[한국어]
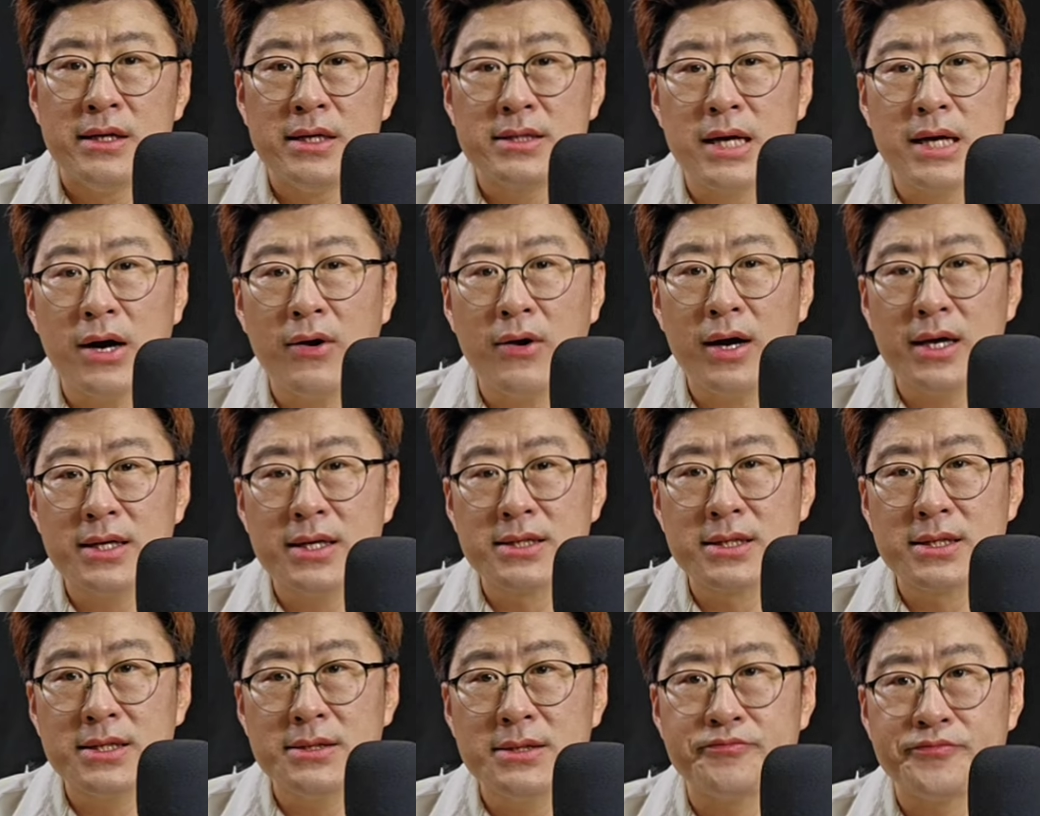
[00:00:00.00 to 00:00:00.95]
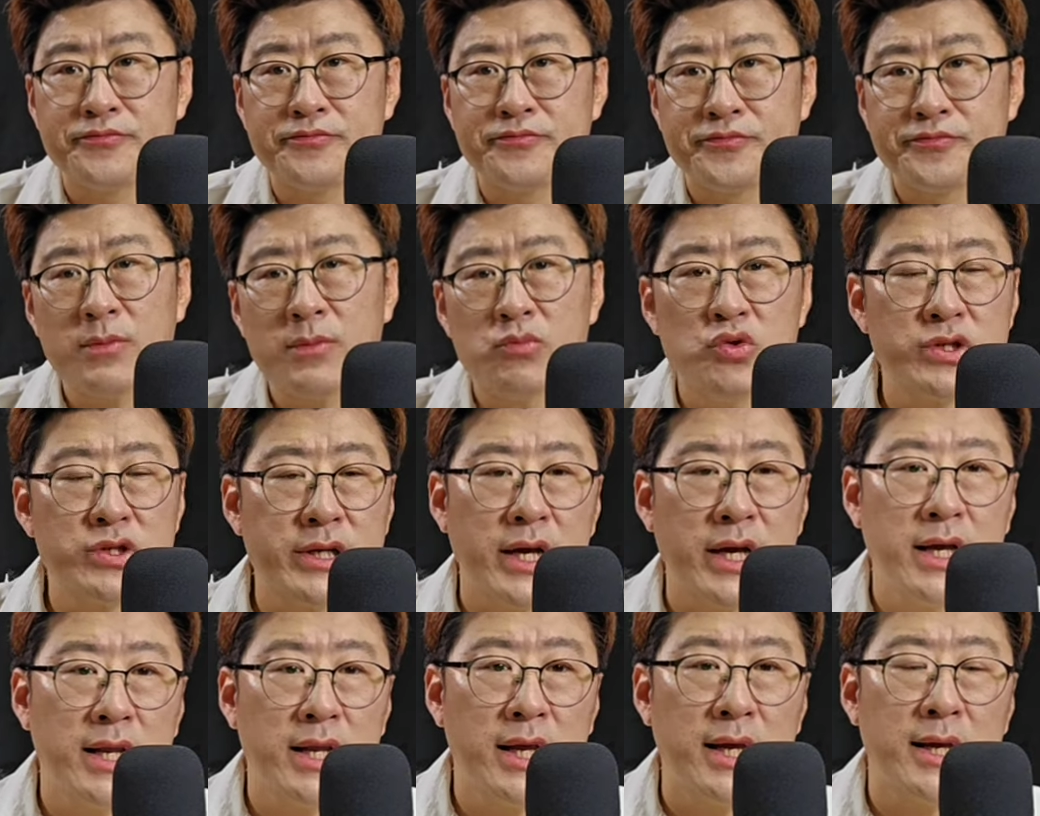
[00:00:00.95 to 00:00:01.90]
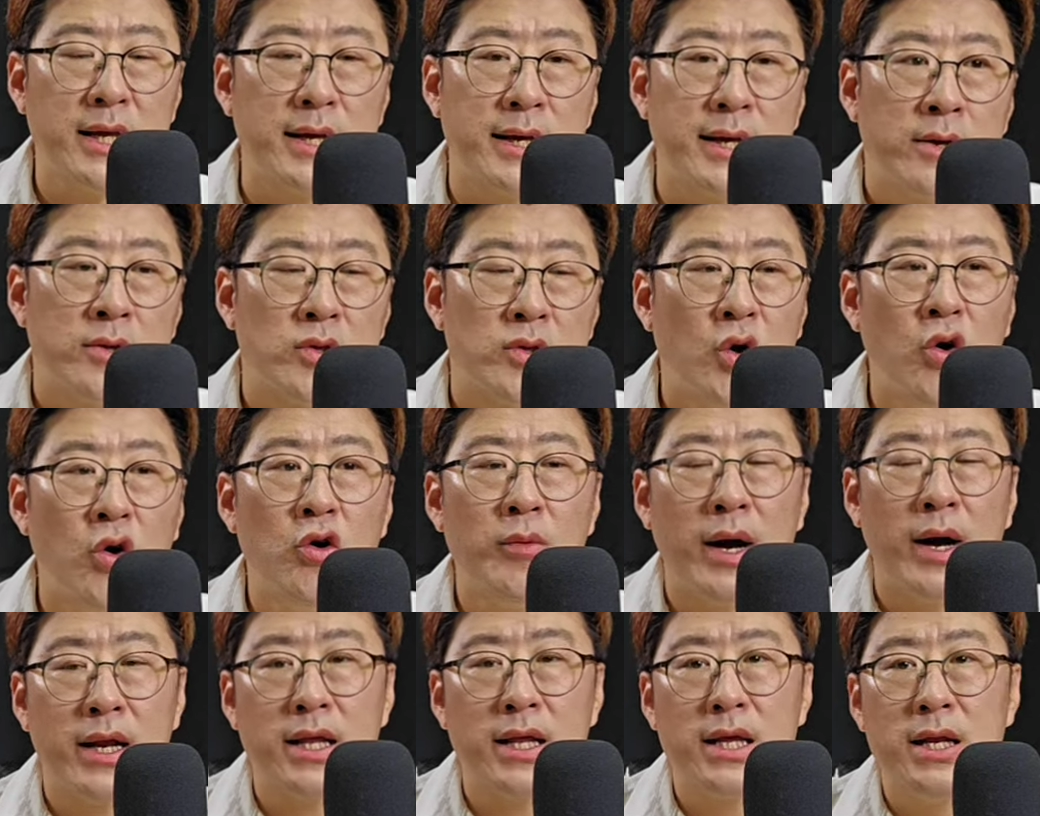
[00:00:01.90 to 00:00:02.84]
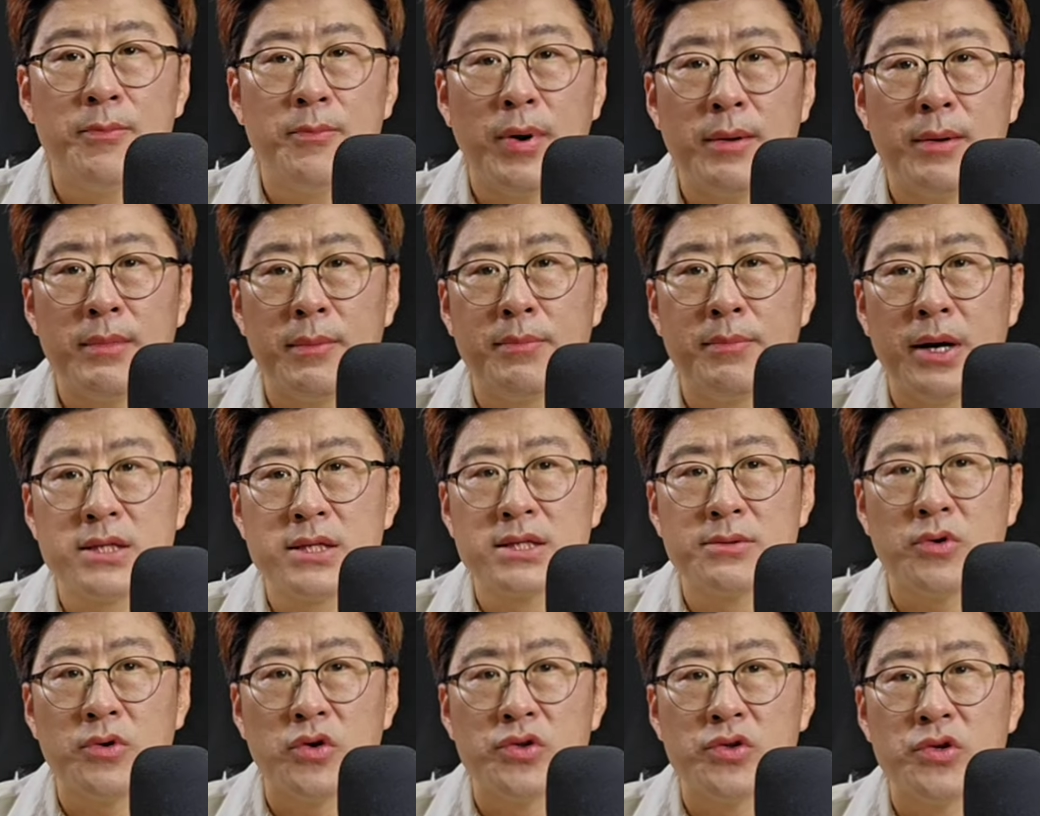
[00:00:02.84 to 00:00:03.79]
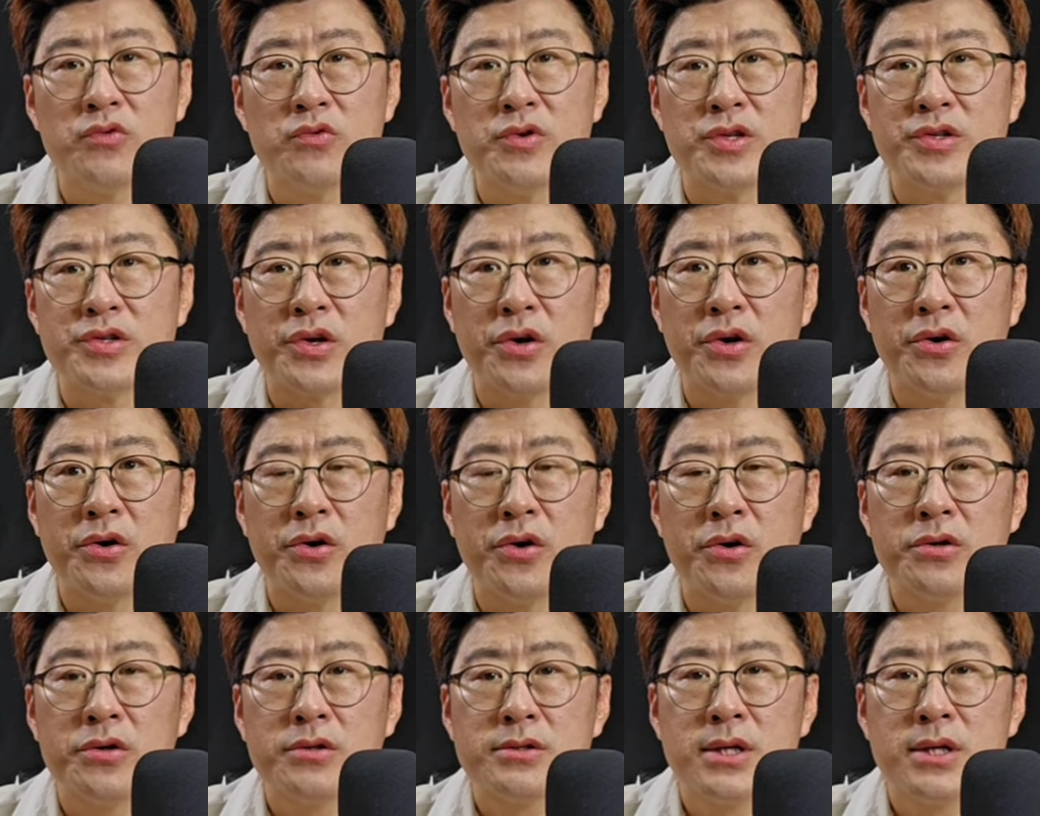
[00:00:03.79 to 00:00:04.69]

이 상황이 지금 문재인이 너무 많이 일파만파 지금 건들고 있어요.